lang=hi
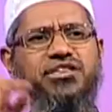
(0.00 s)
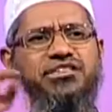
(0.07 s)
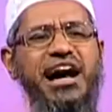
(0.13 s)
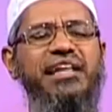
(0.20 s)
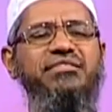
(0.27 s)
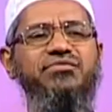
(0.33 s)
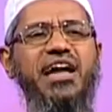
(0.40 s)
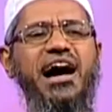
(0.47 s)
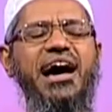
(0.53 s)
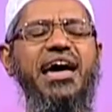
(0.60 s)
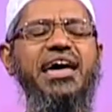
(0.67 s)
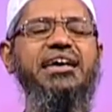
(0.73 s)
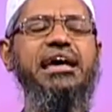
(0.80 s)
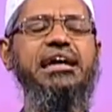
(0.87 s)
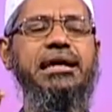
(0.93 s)
जानता
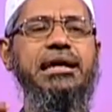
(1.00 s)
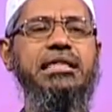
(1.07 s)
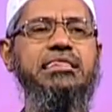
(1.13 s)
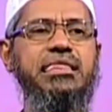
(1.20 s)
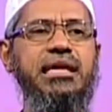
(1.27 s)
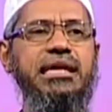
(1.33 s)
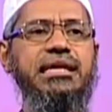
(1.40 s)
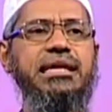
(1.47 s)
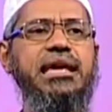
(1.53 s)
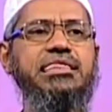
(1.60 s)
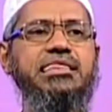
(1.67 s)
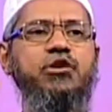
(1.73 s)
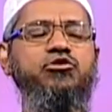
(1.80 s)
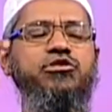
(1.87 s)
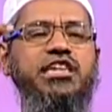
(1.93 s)
है कि किस तरीके
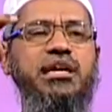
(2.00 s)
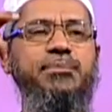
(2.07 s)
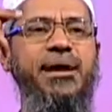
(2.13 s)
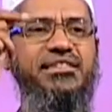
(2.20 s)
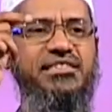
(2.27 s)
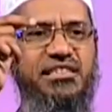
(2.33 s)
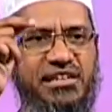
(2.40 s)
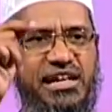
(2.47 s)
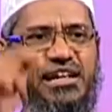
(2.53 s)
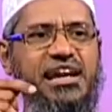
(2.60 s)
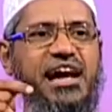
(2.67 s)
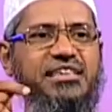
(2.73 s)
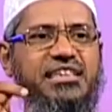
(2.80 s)
से उसकी इबादत करना